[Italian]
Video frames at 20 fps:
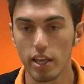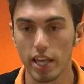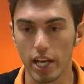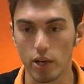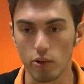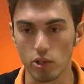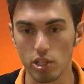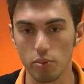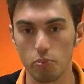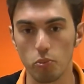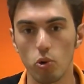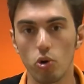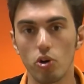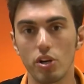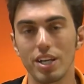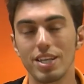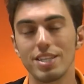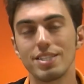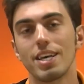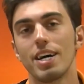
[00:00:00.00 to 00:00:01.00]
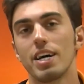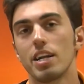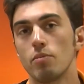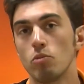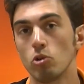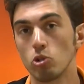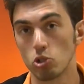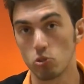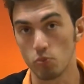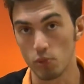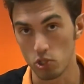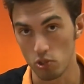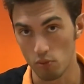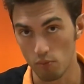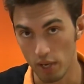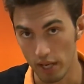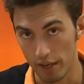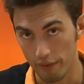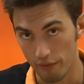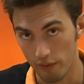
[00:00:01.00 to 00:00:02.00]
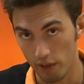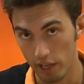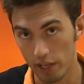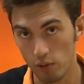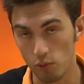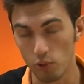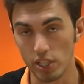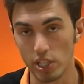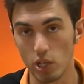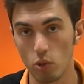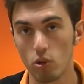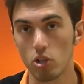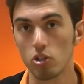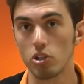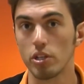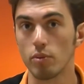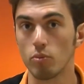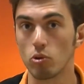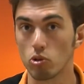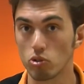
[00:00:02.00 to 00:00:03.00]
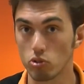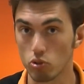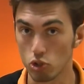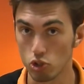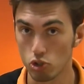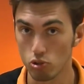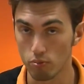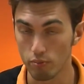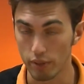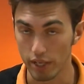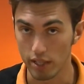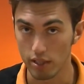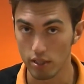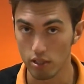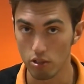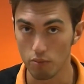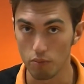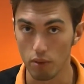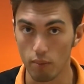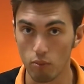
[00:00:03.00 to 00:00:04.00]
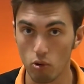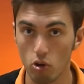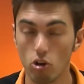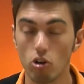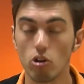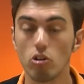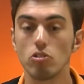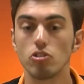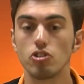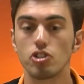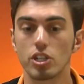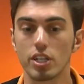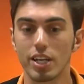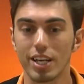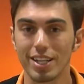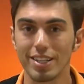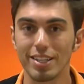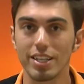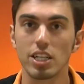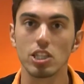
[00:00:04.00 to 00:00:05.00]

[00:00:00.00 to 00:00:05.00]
e quindi può reisare molto spesso in bluff e quindi quando andiamo in continuation bet dobbiamo cercare di